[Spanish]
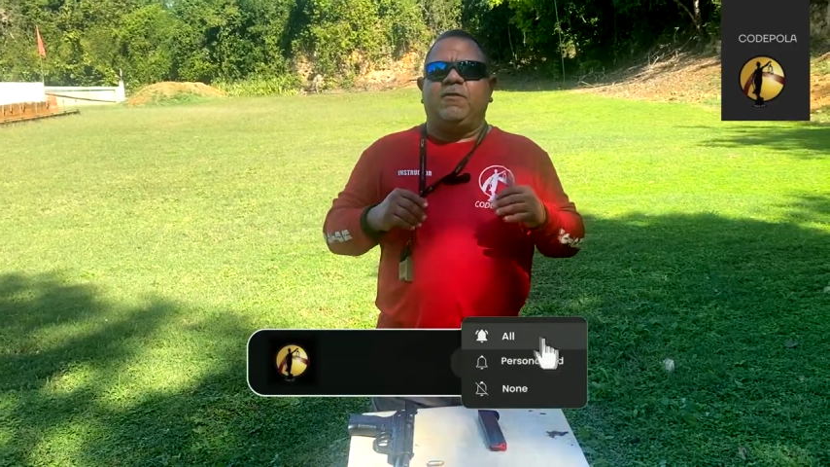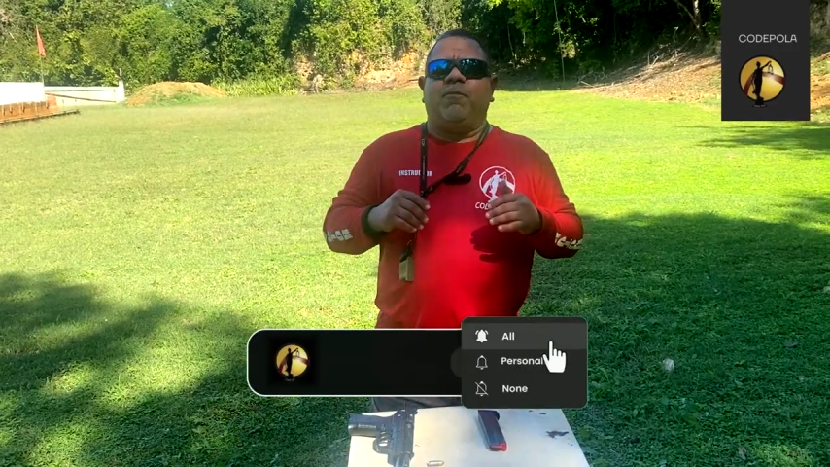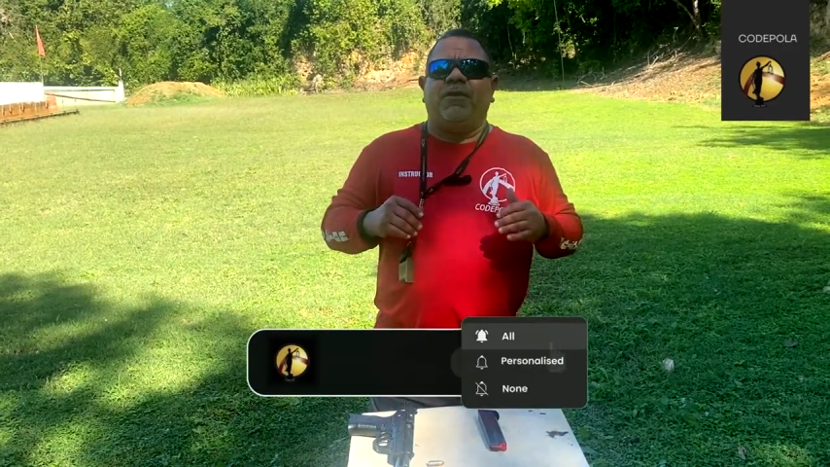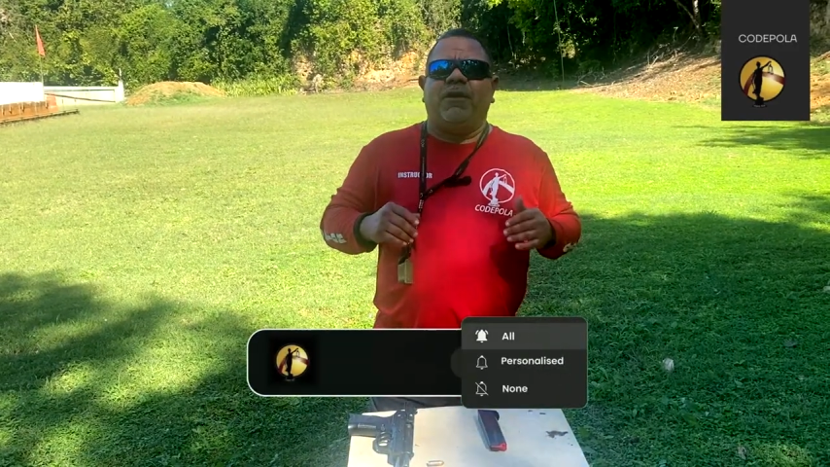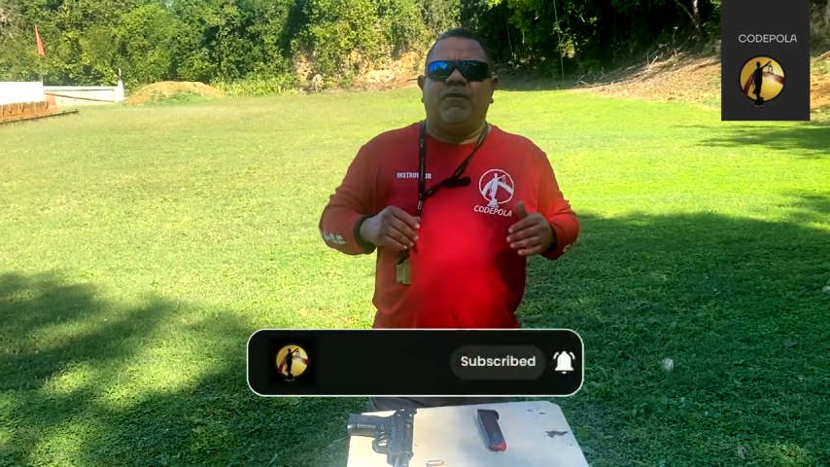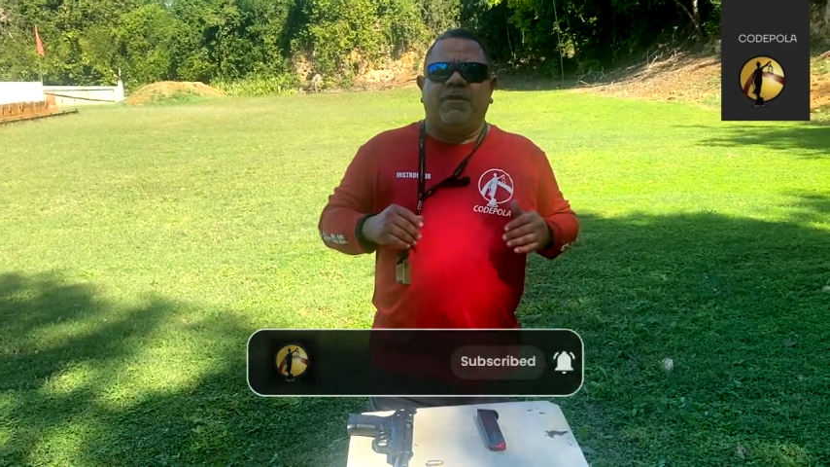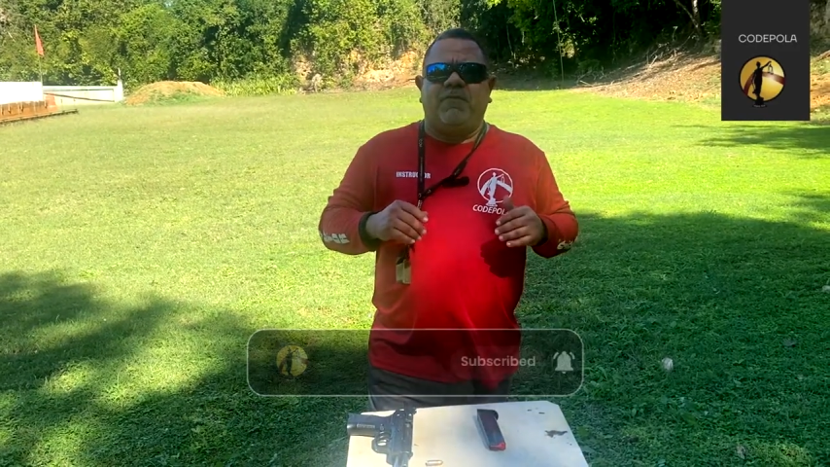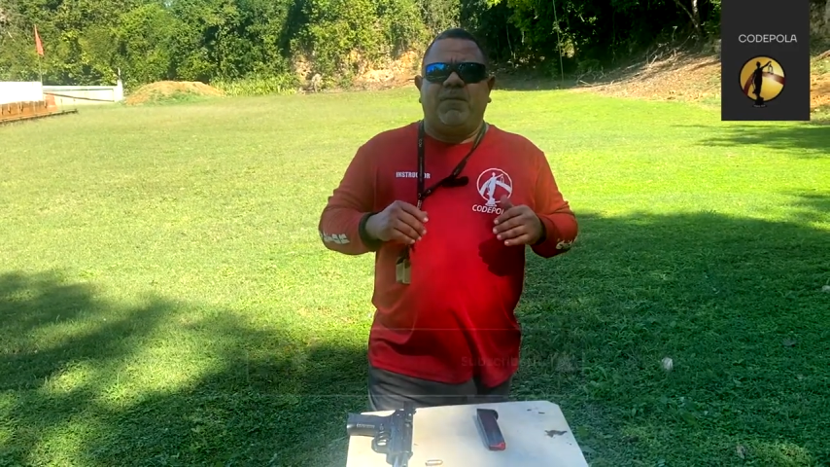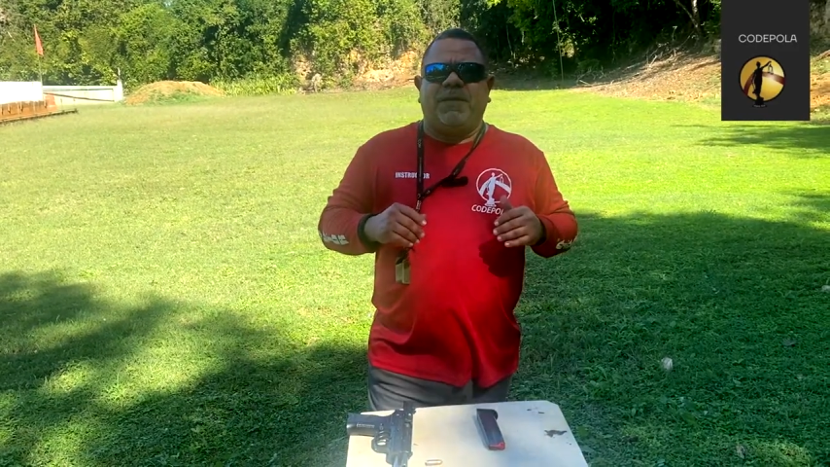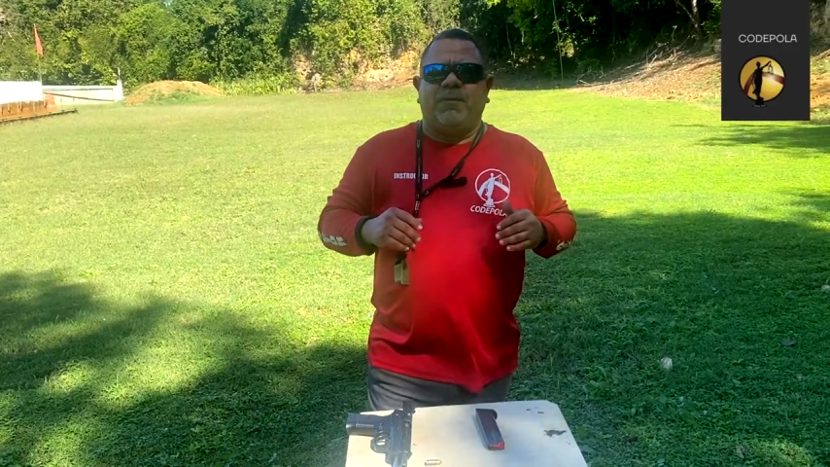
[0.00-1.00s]
estos videos
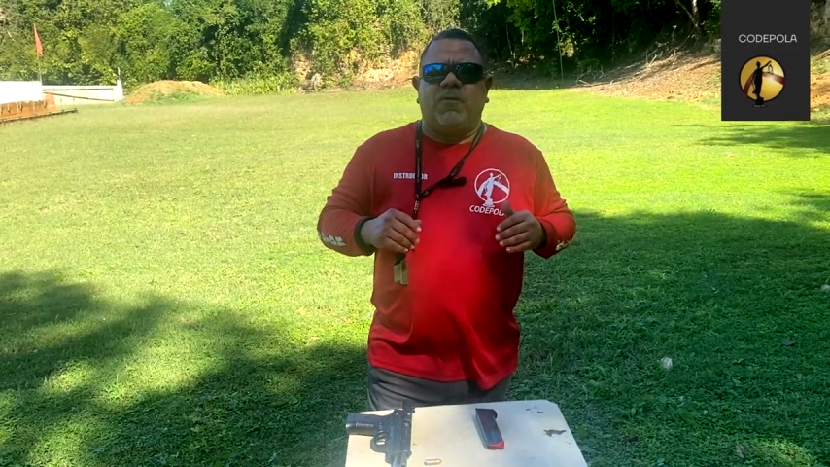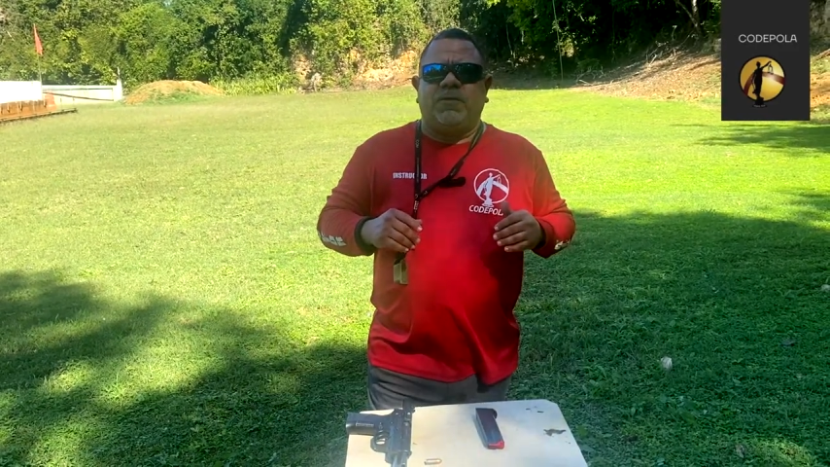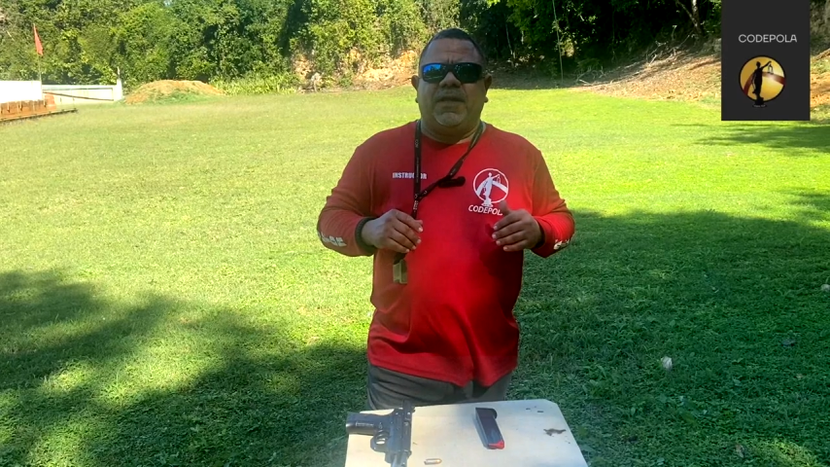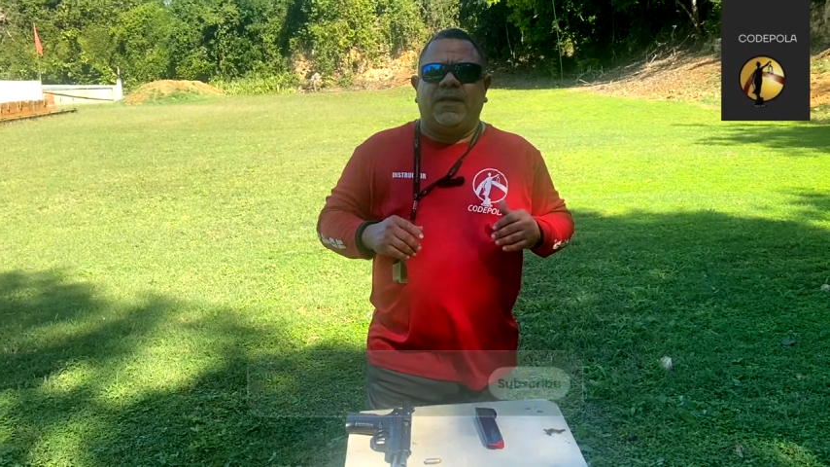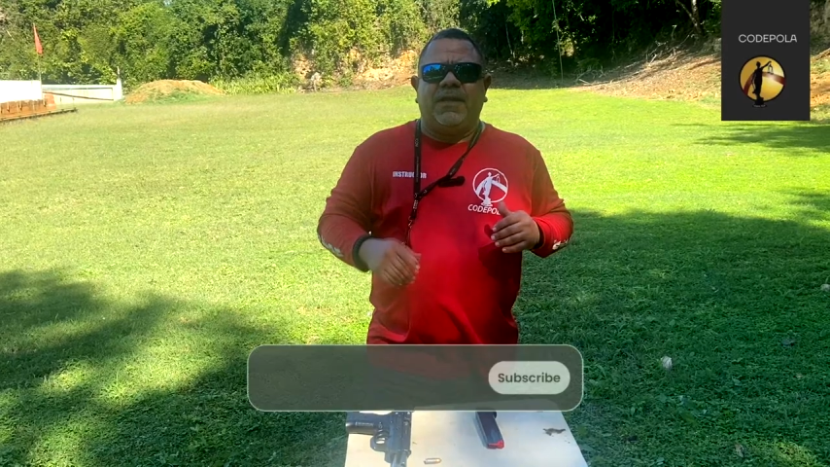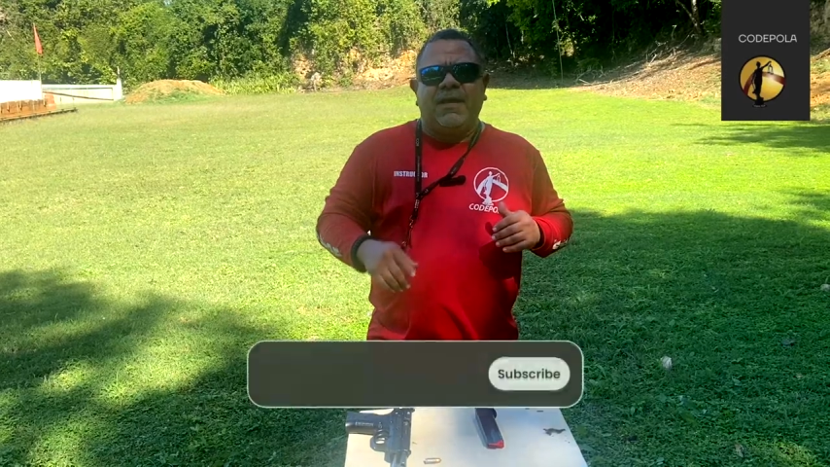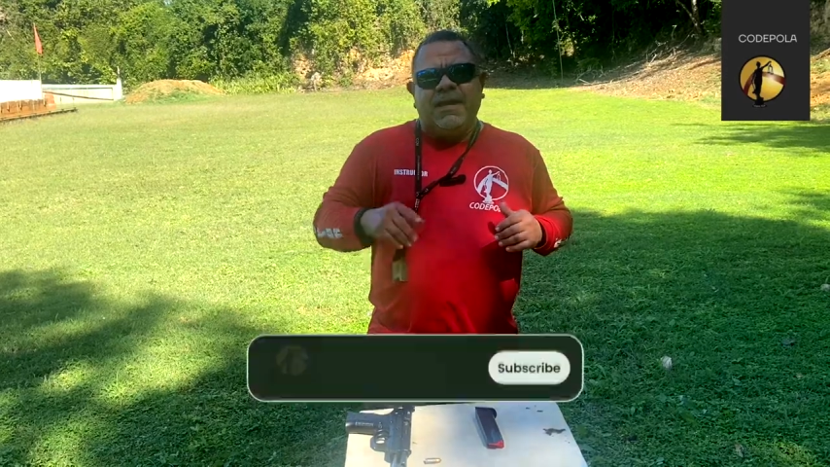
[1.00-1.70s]
informativos a ustedes.